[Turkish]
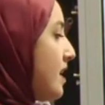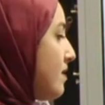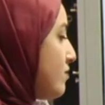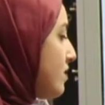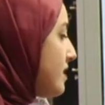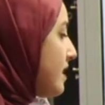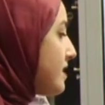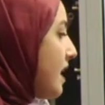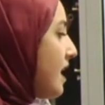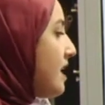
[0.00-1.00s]
Burada da
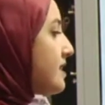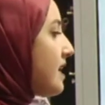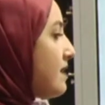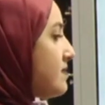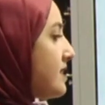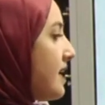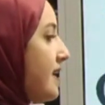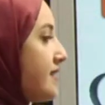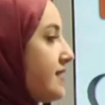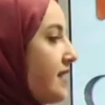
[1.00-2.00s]
temsil
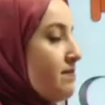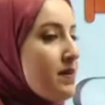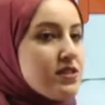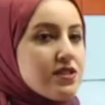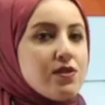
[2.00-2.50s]
heyetine başkan